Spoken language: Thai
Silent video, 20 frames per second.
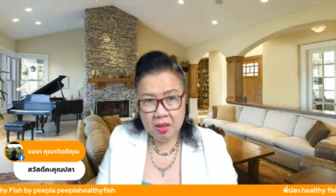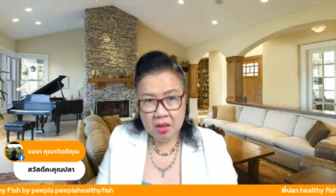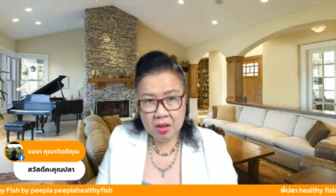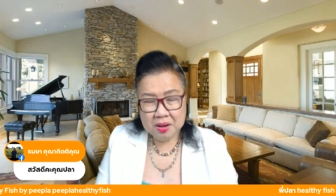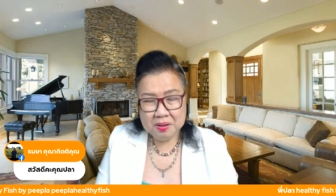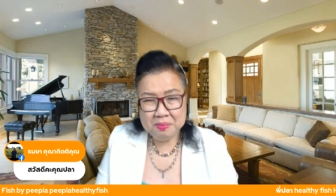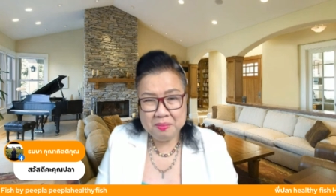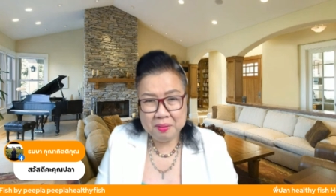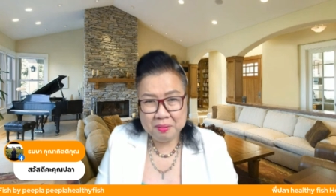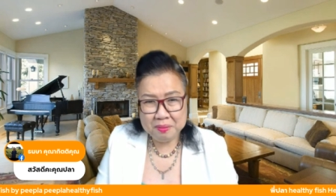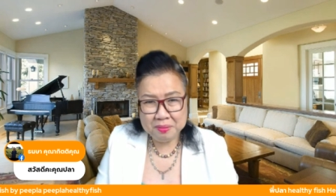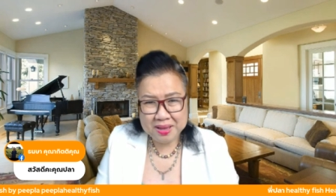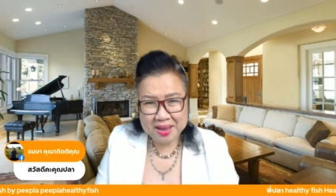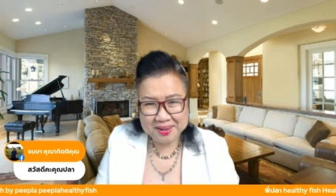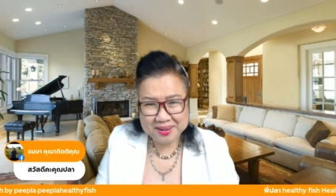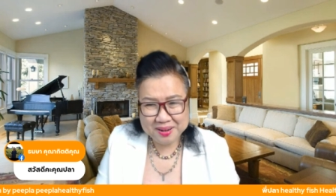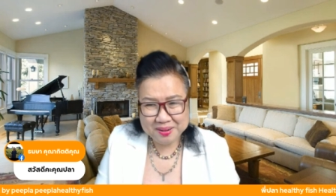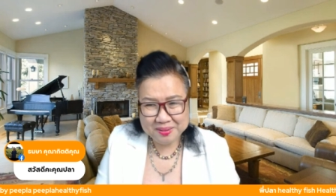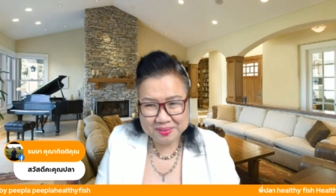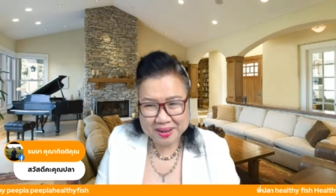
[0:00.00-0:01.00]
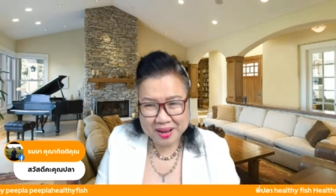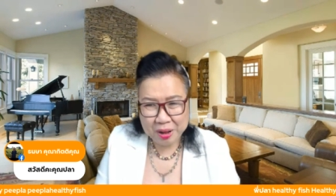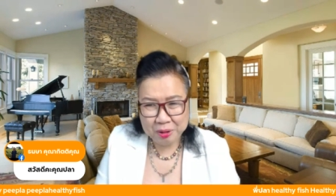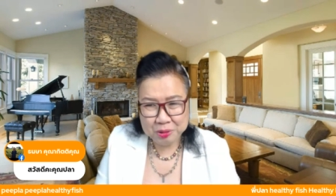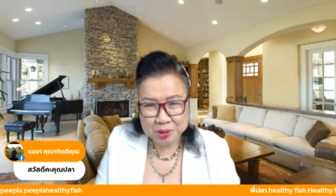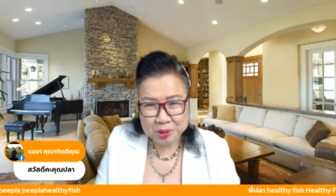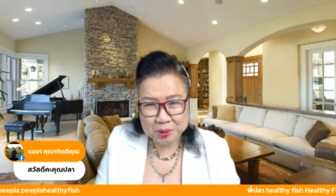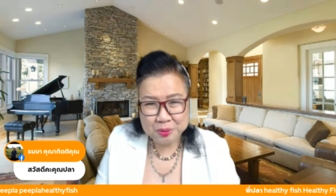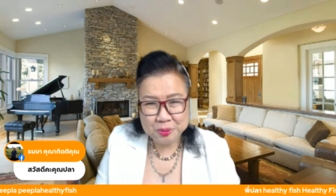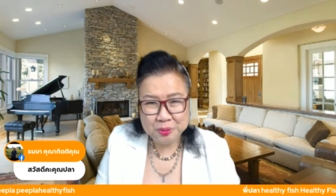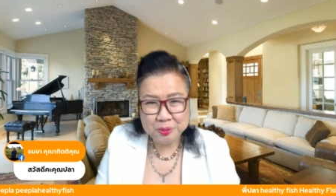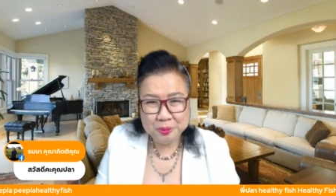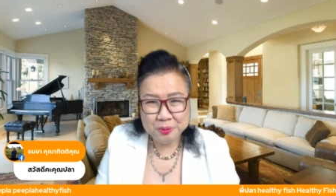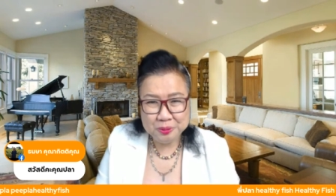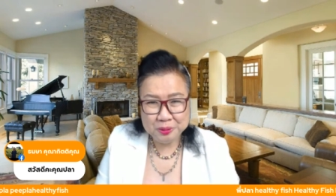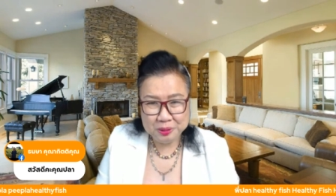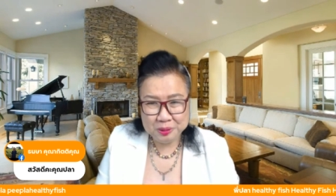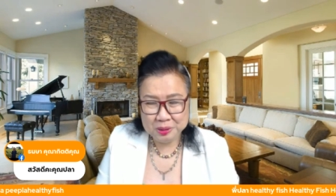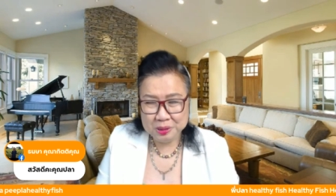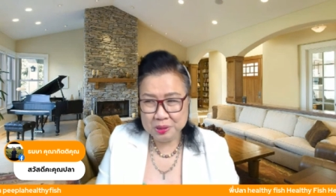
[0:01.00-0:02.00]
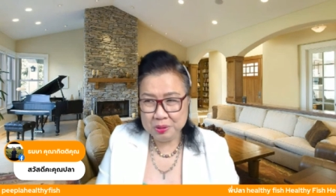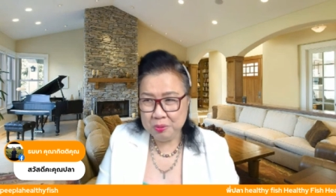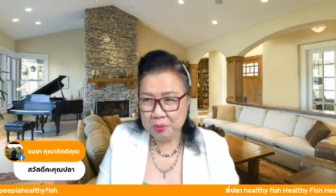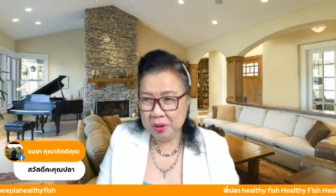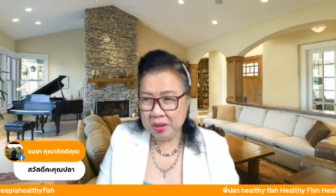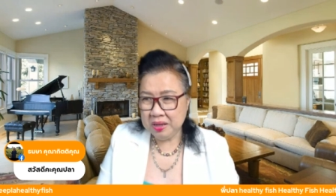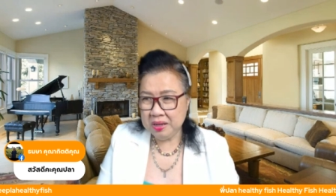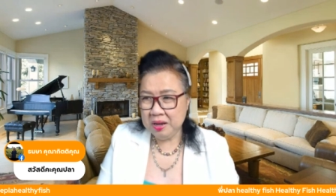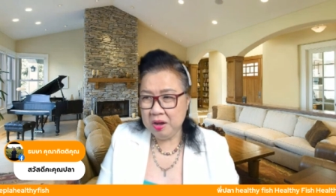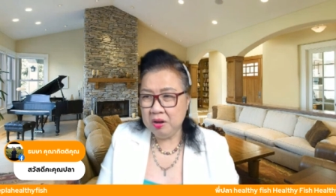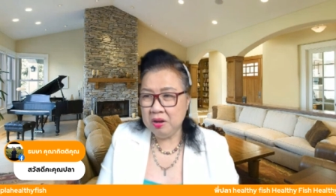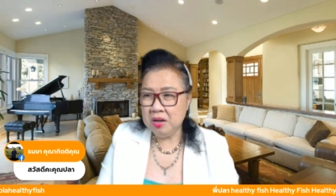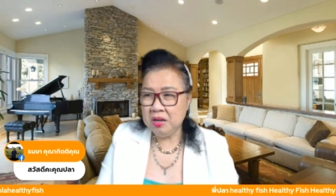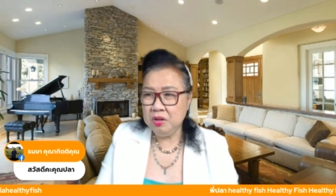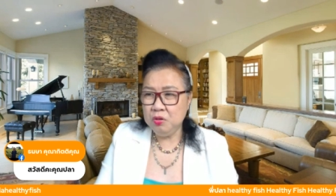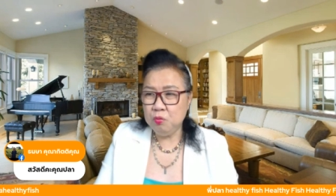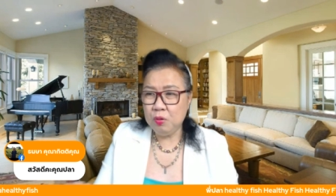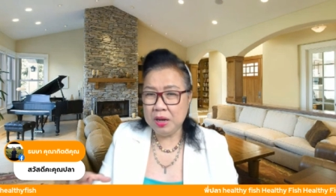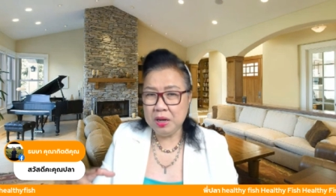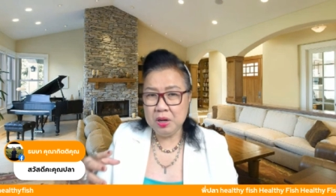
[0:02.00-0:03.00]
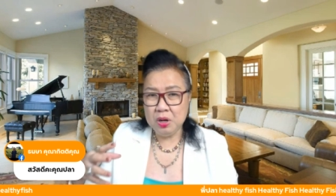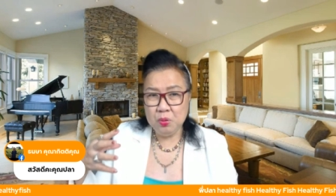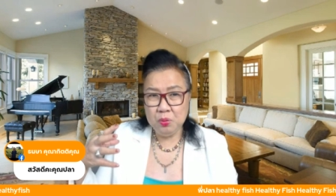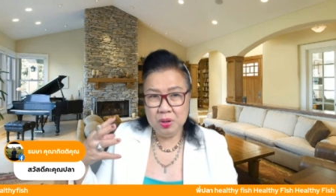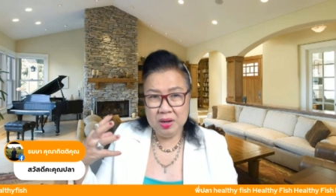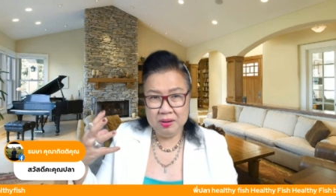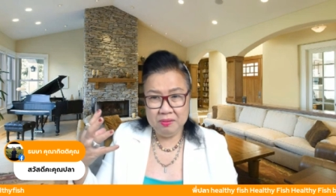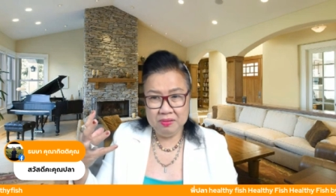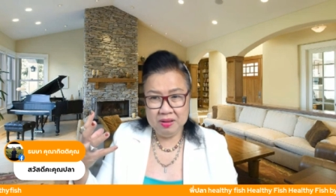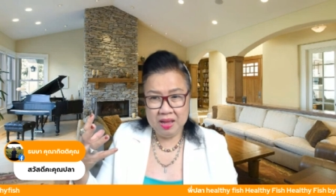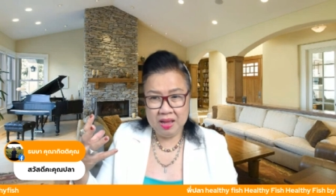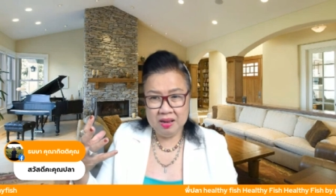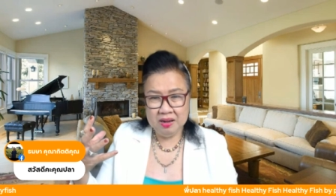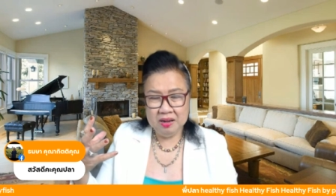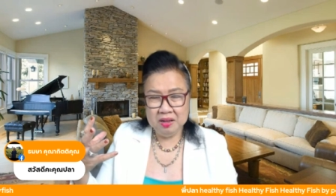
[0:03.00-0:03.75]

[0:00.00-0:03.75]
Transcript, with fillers: เขาบอกเขาอยากได้รองเท้าสักคู่สวยๆก็ขึ้นวัยรุ่นแล้วไง